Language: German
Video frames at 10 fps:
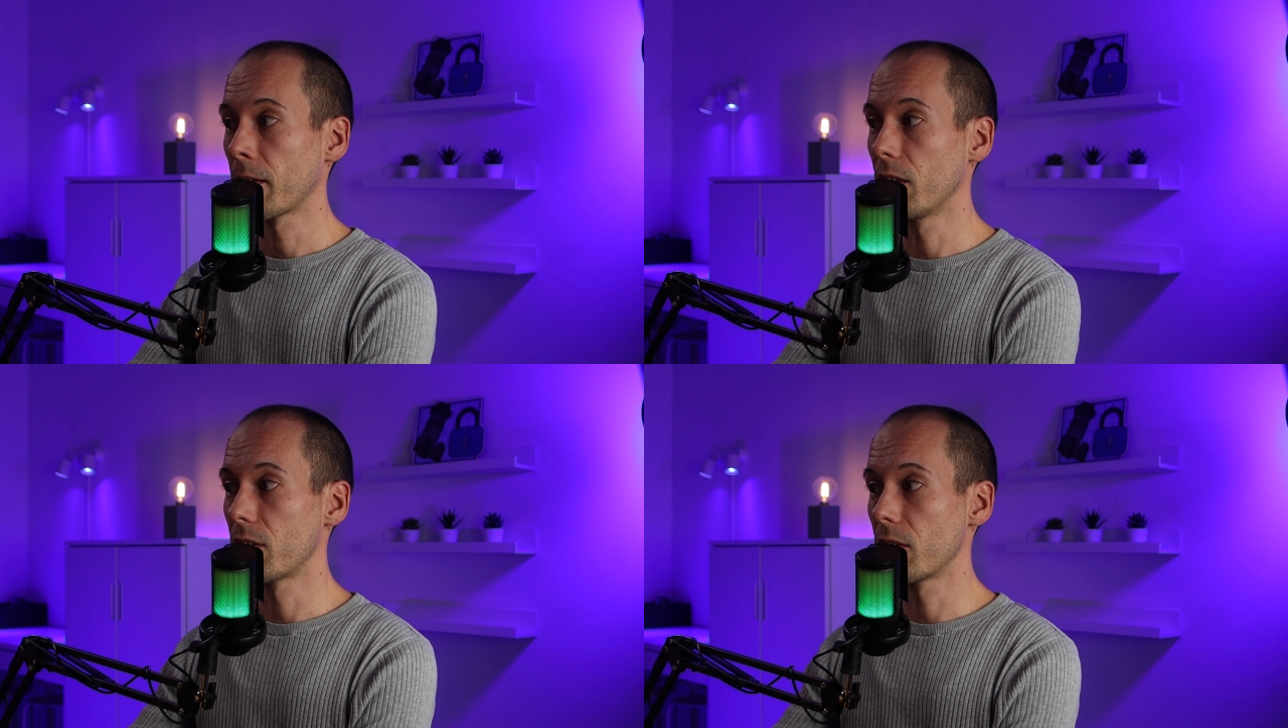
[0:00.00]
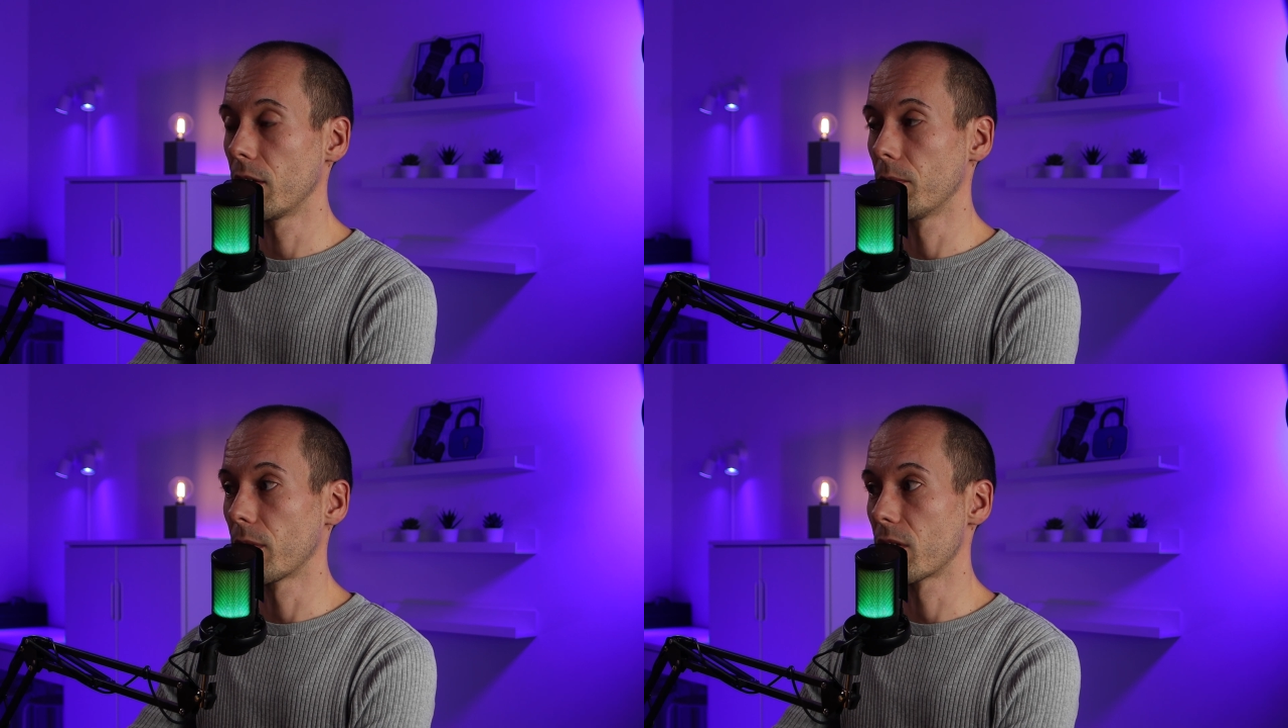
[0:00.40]
geht ihr
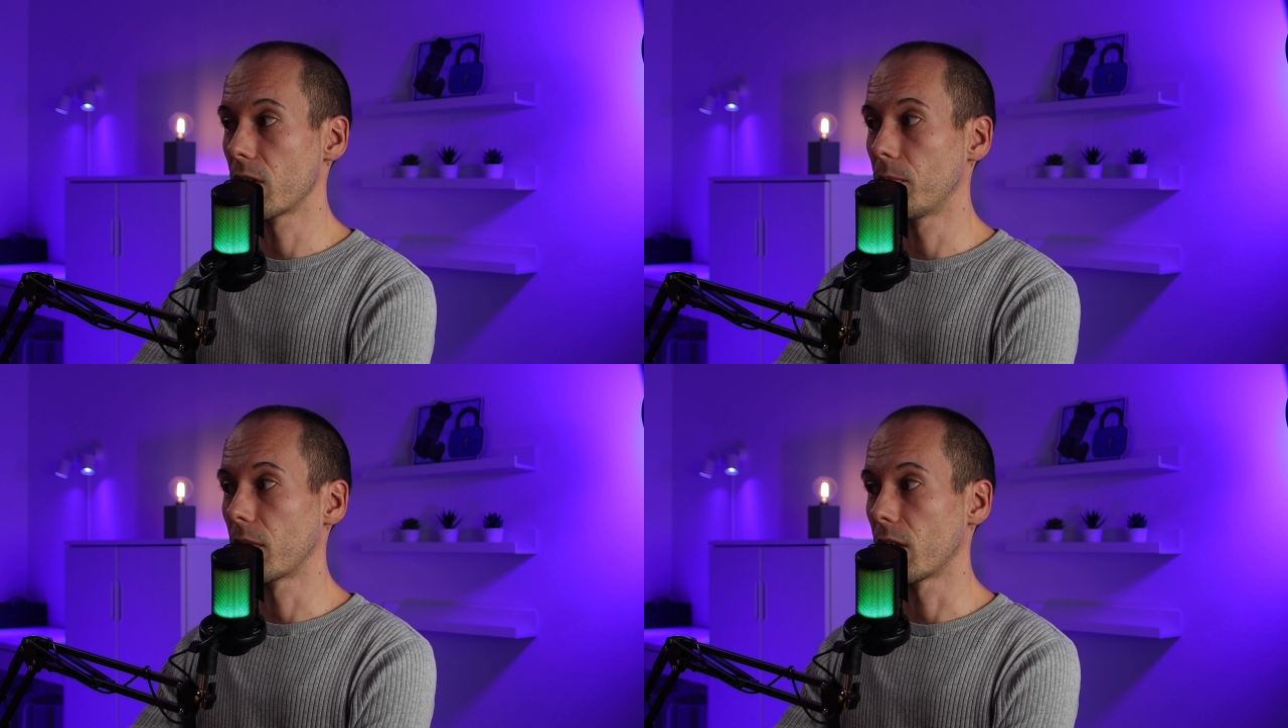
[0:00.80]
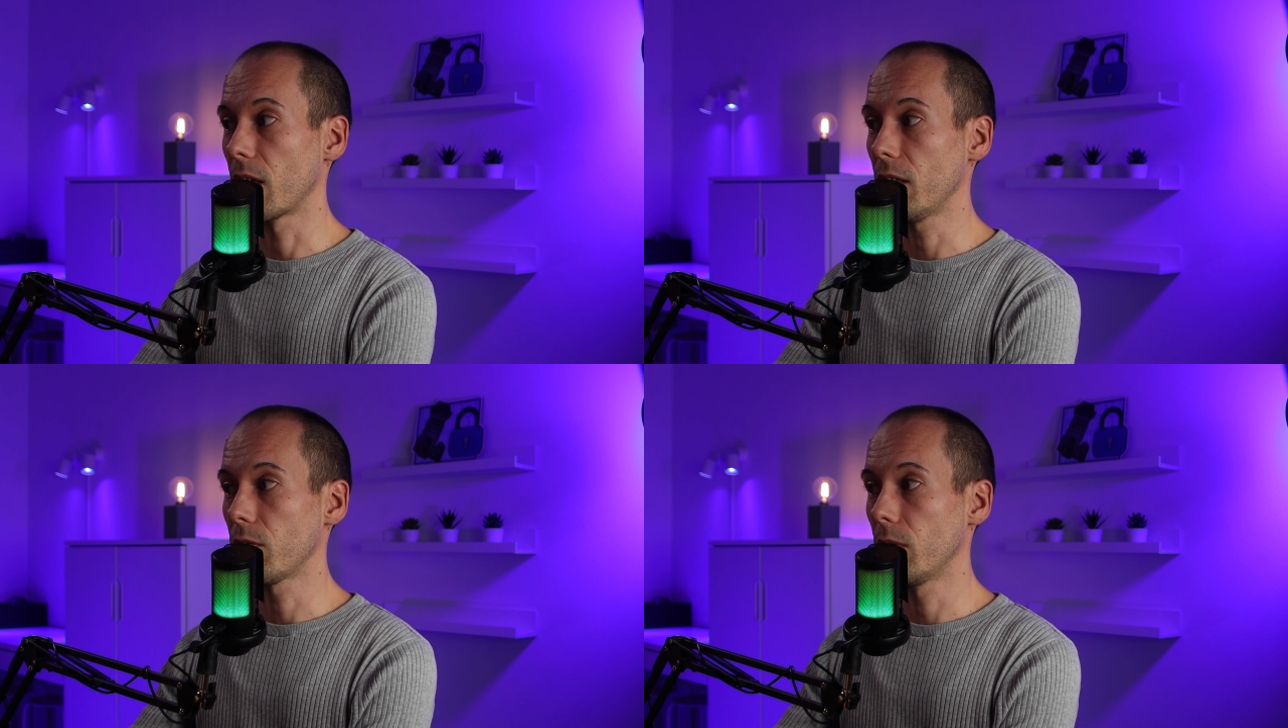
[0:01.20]
im Prinzip dann
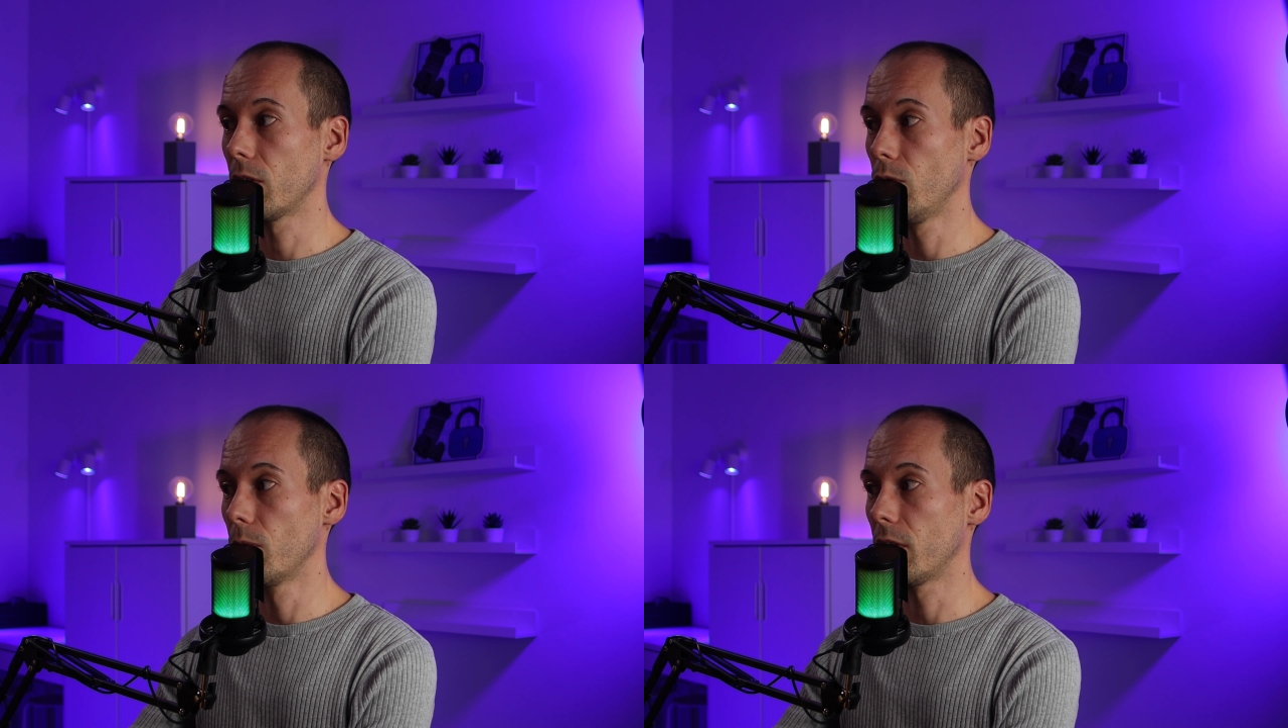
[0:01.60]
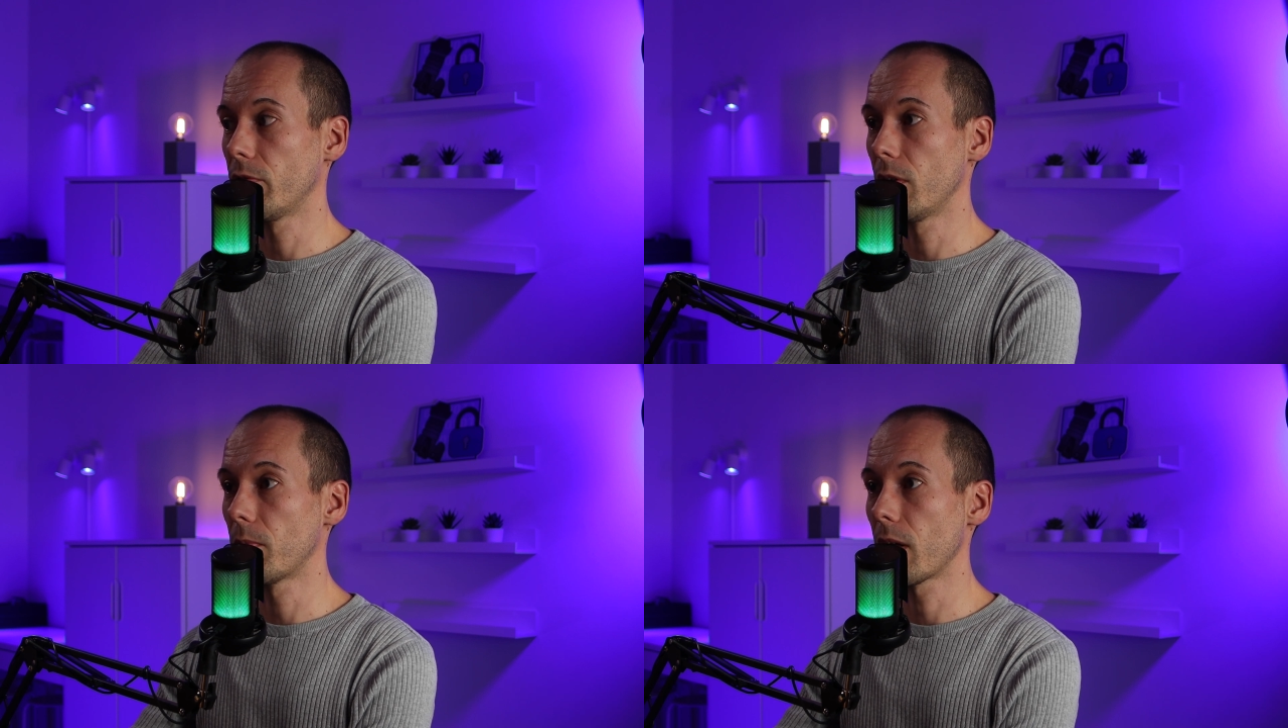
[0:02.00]
entweder über die
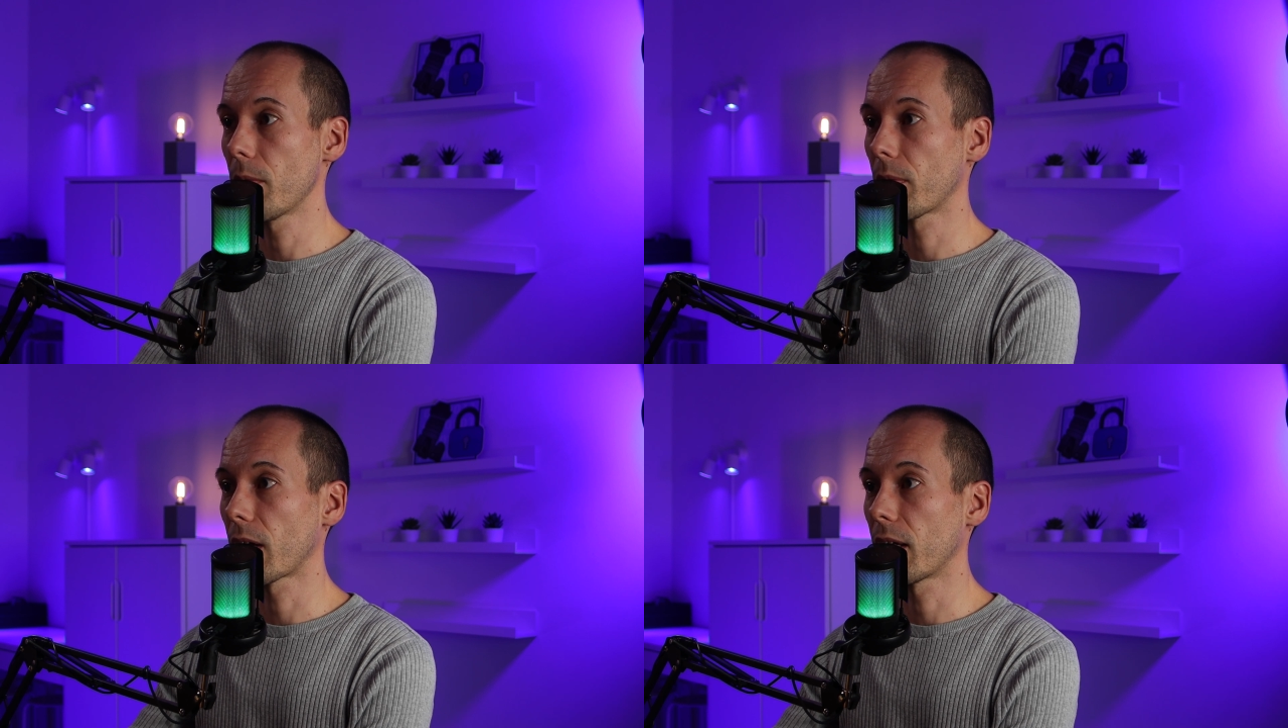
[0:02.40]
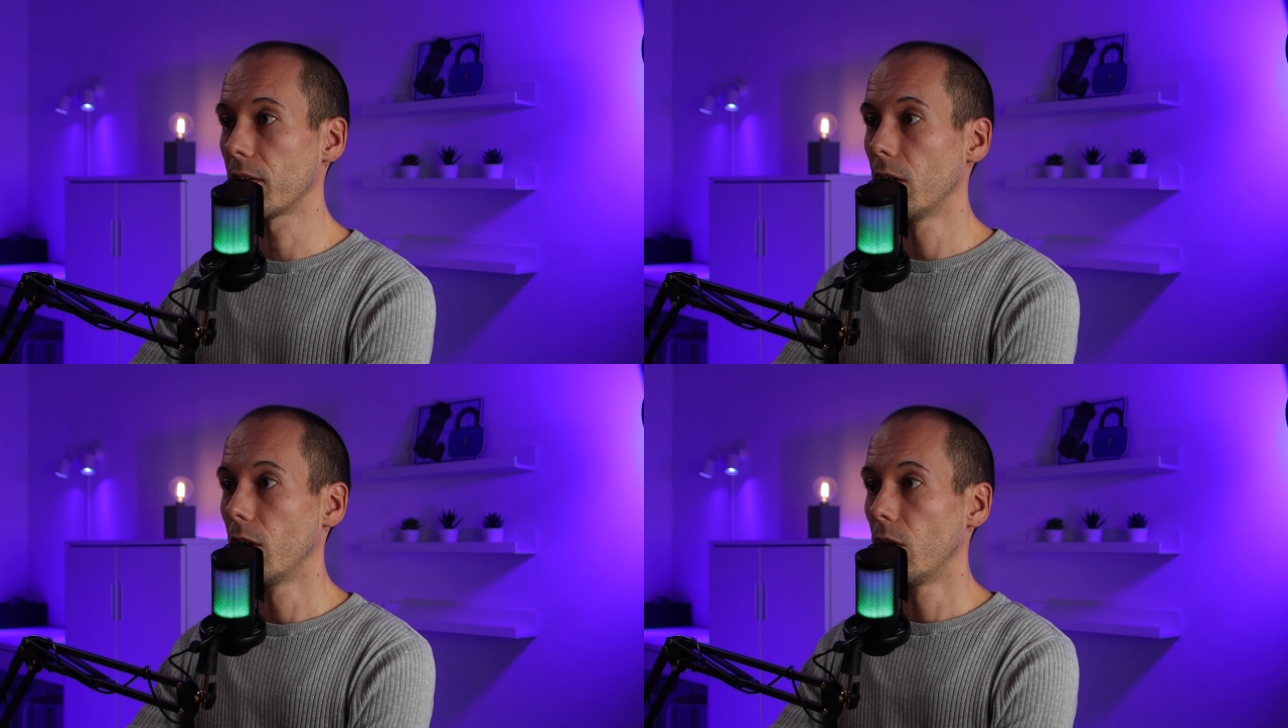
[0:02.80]
Flipper-App
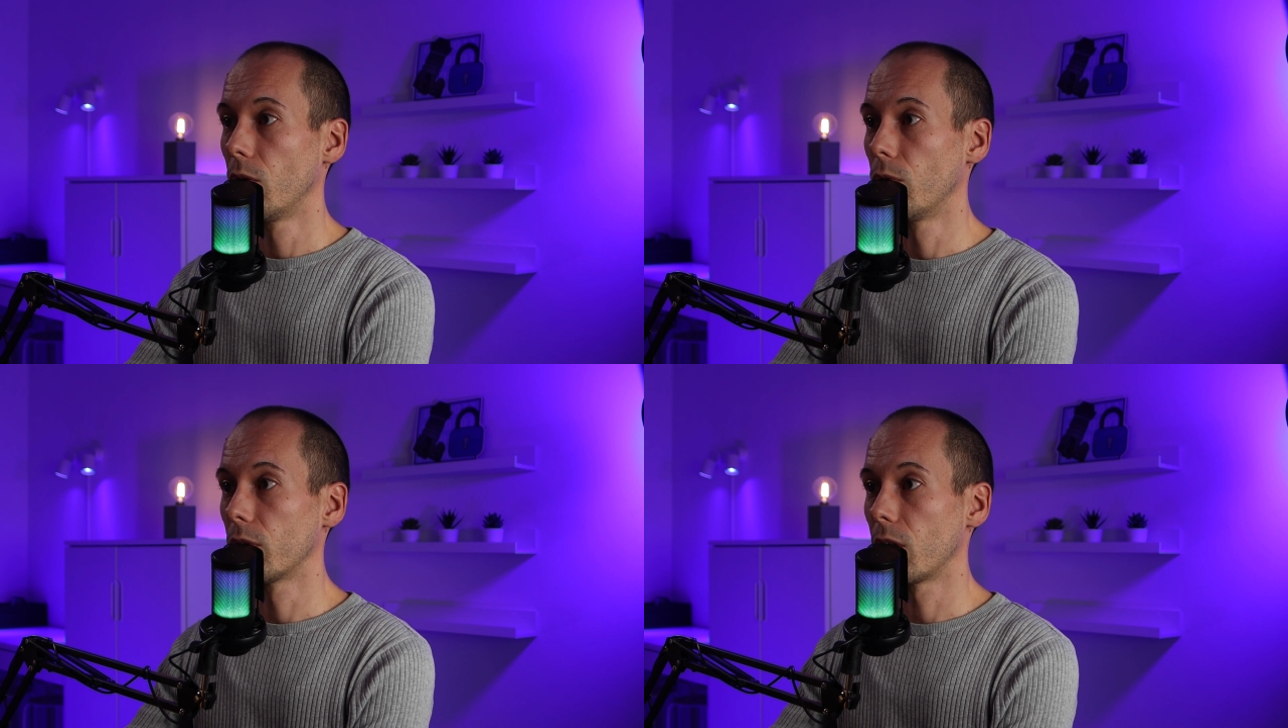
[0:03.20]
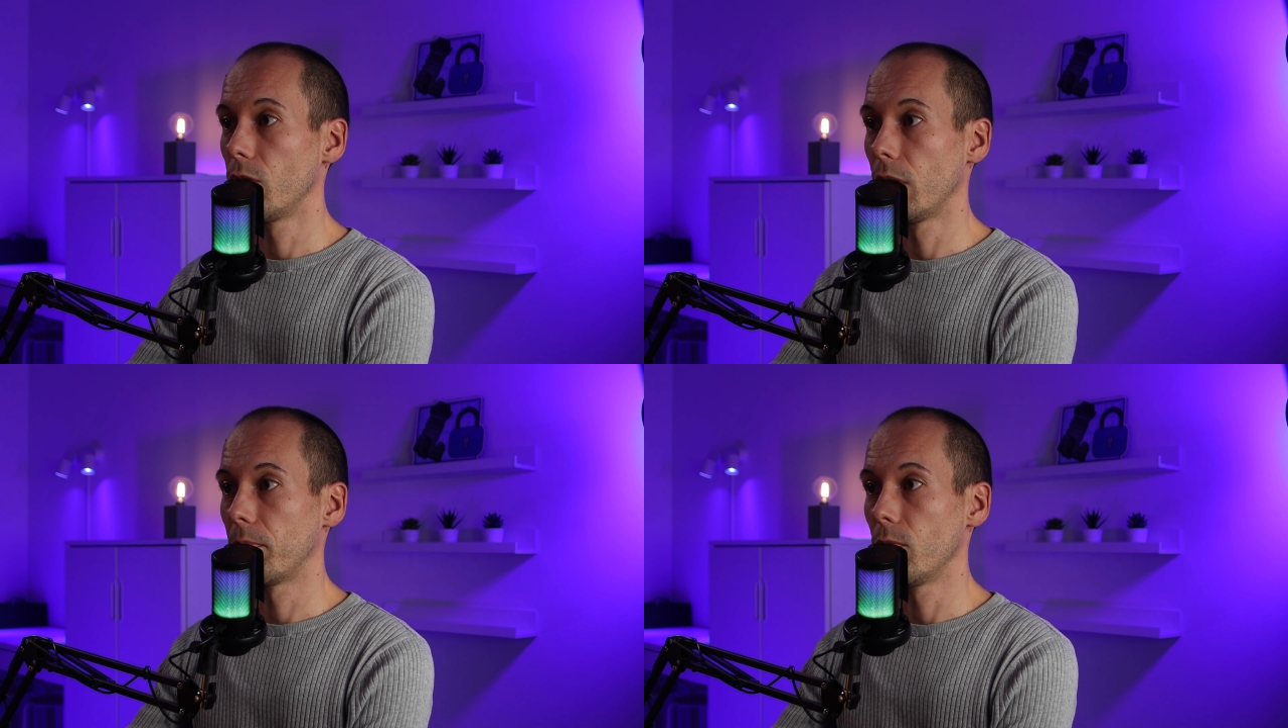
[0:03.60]
rein oder
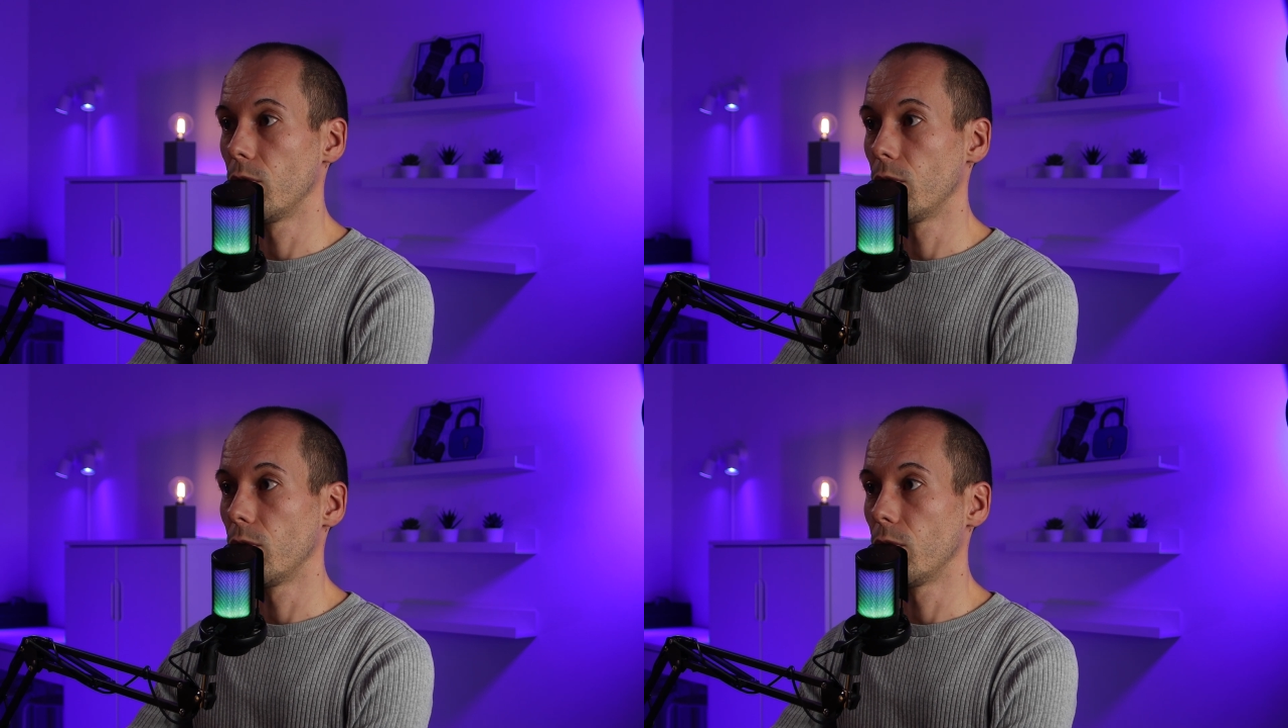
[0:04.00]
eben